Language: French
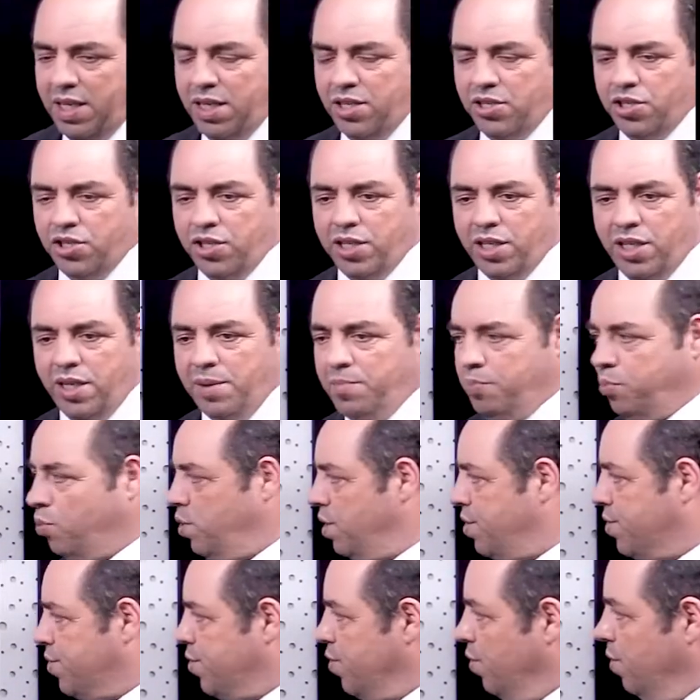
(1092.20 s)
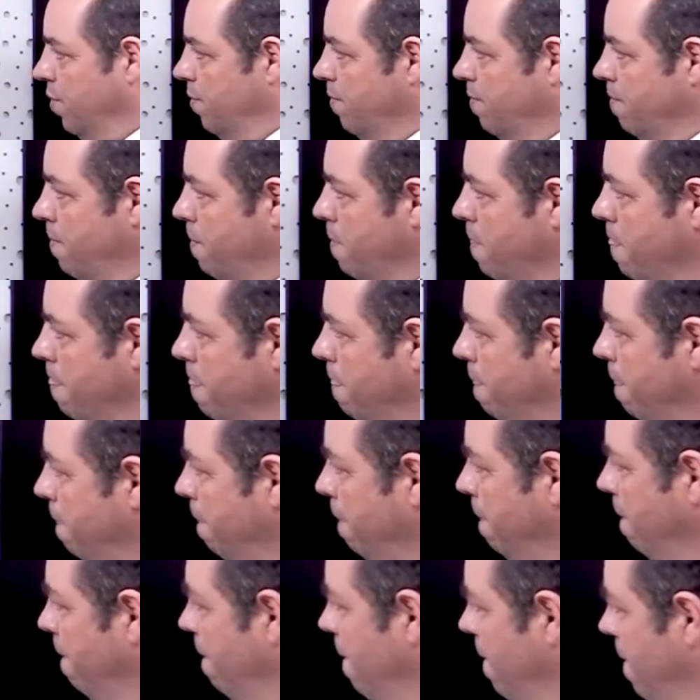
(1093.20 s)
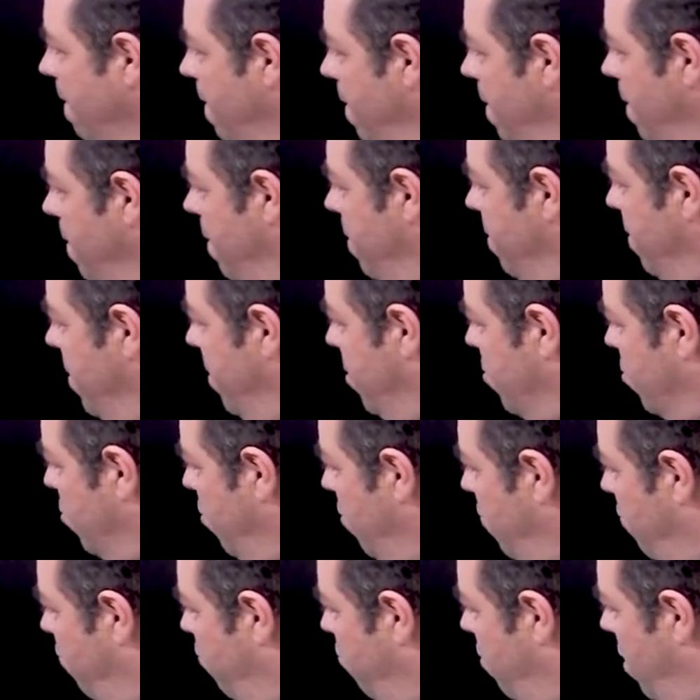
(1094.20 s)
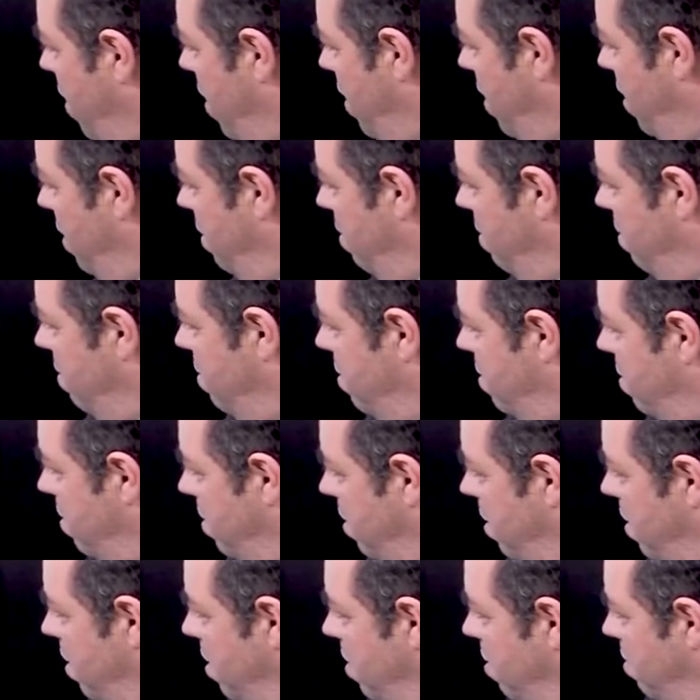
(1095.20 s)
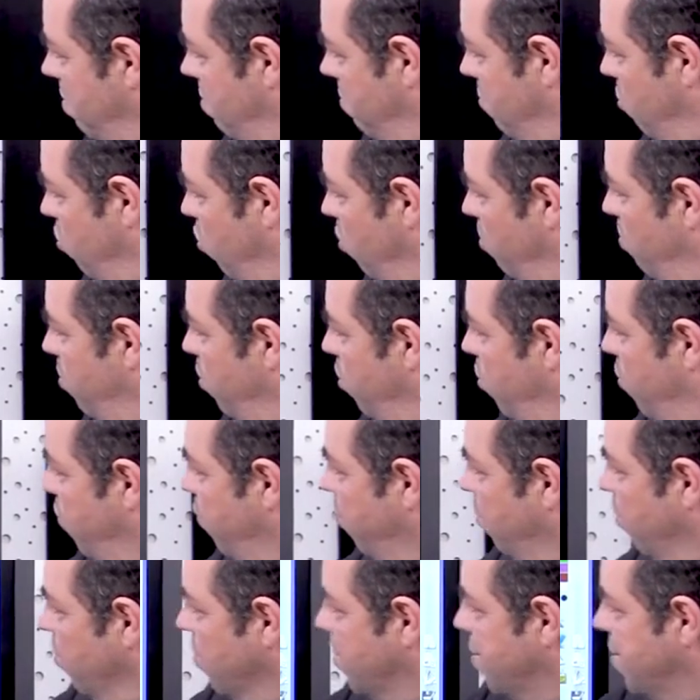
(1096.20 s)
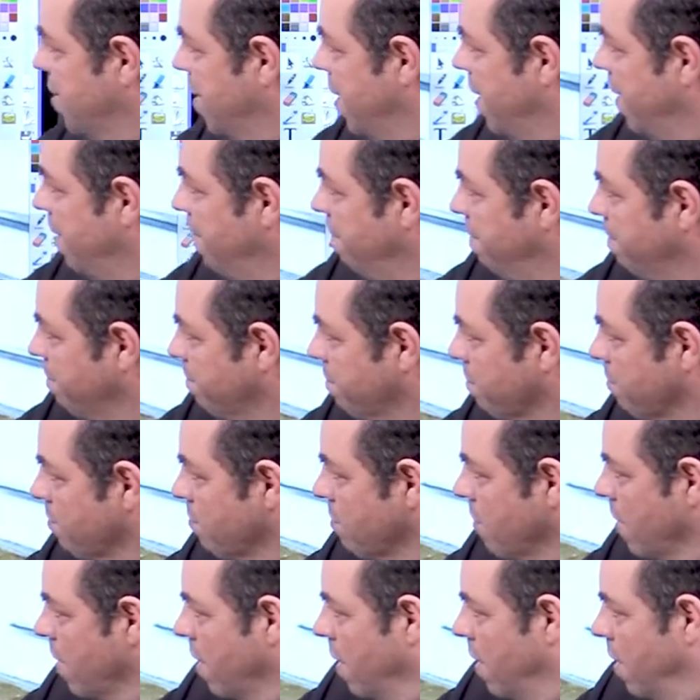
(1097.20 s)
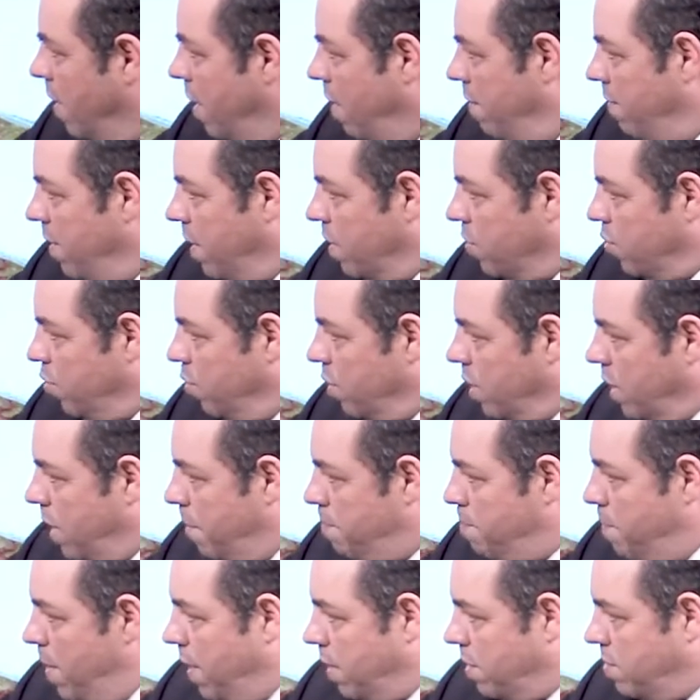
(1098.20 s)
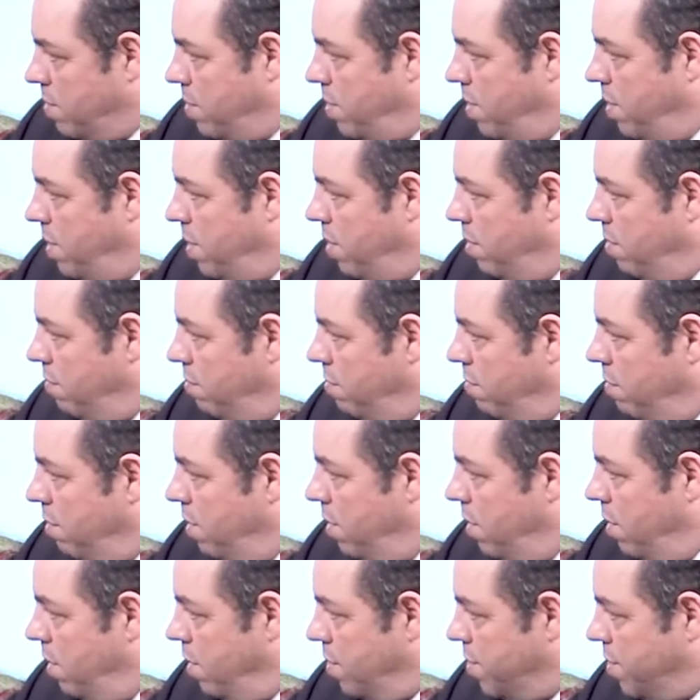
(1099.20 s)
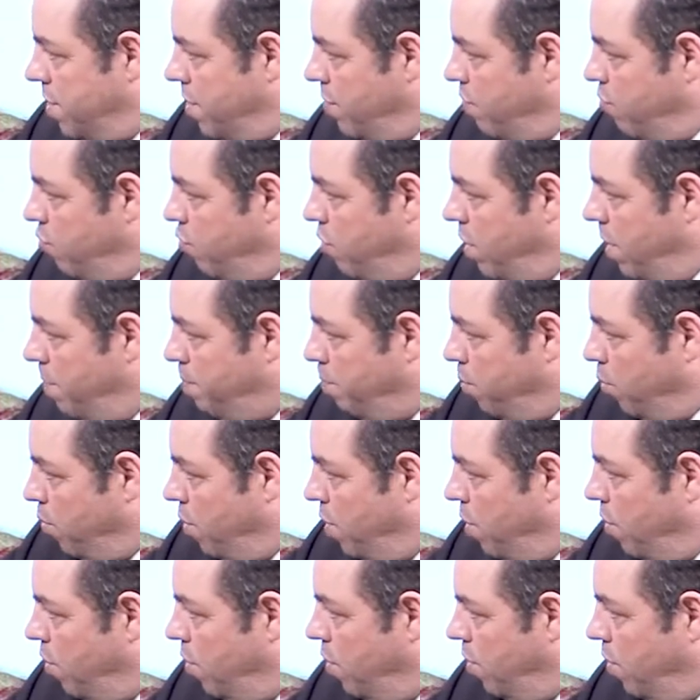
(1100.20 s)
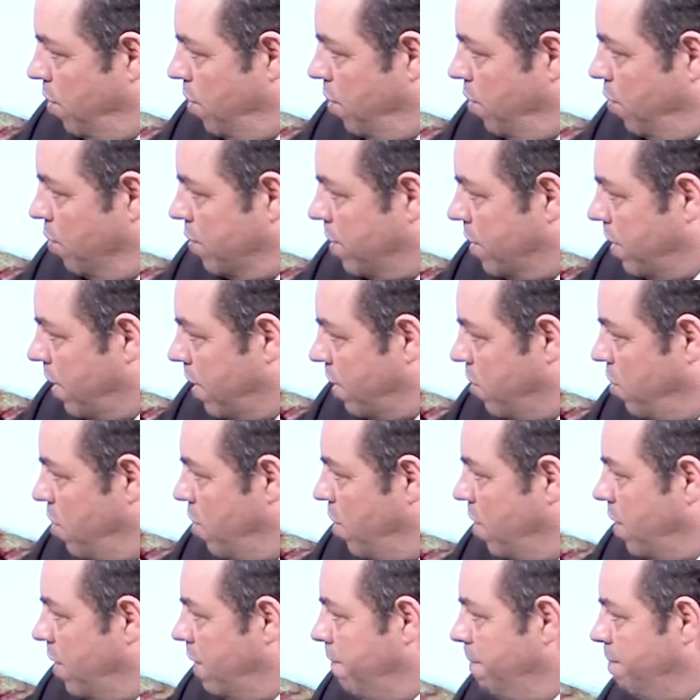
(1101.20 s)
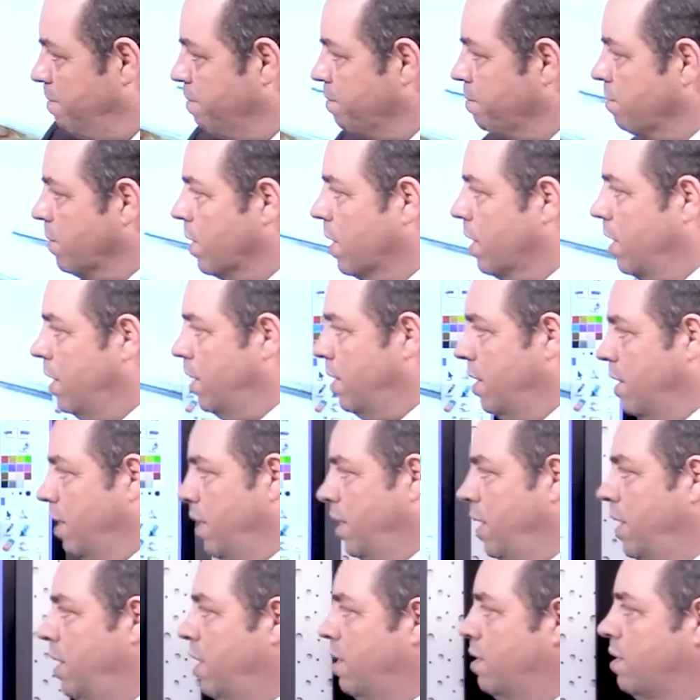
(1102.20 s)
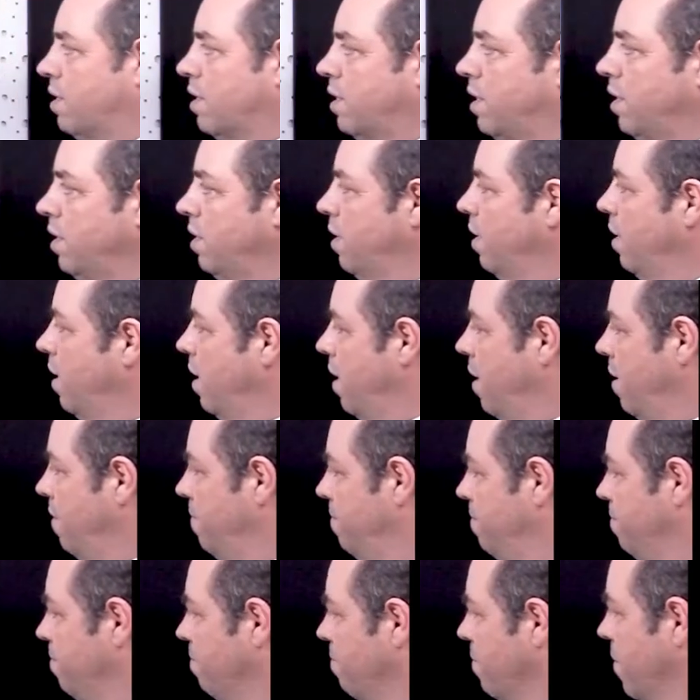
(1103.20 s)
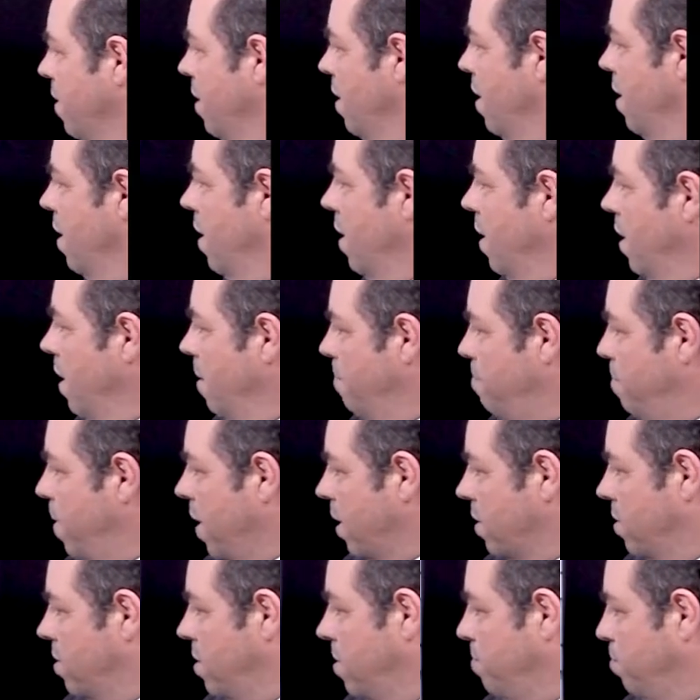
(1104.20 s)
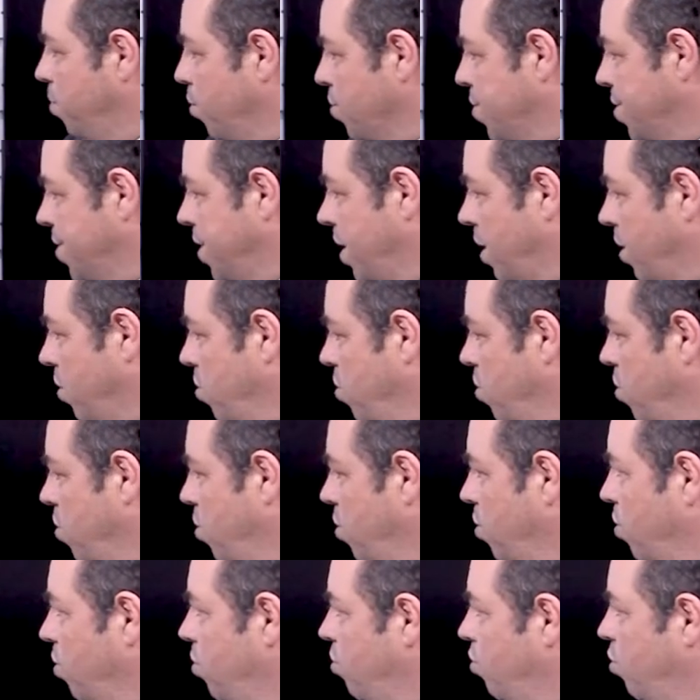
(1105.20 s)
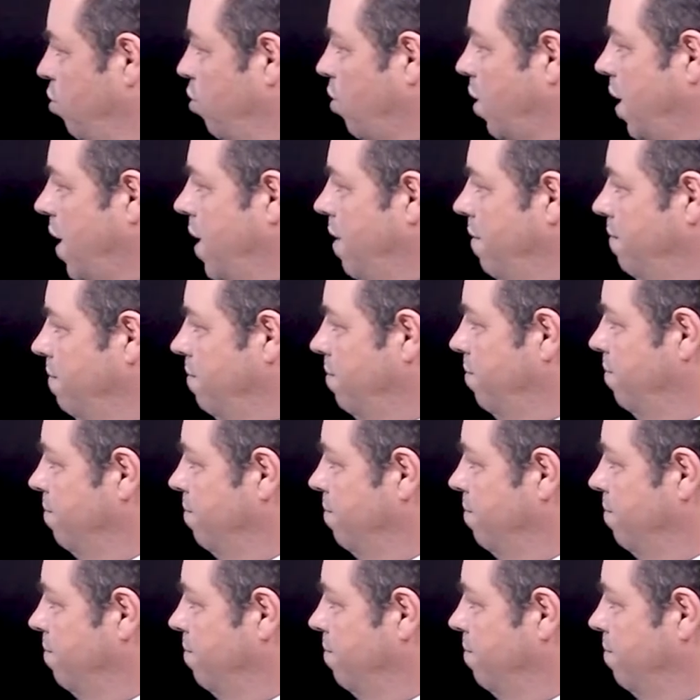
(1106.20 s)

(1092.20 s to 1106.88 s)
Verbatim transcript: chez les poissons, c'est ce qu'on voit ici en bleu foncé, avec donc la partie, euh, si vous voulez, euh, antérieure, head, kidney, la partie postérieure du rein,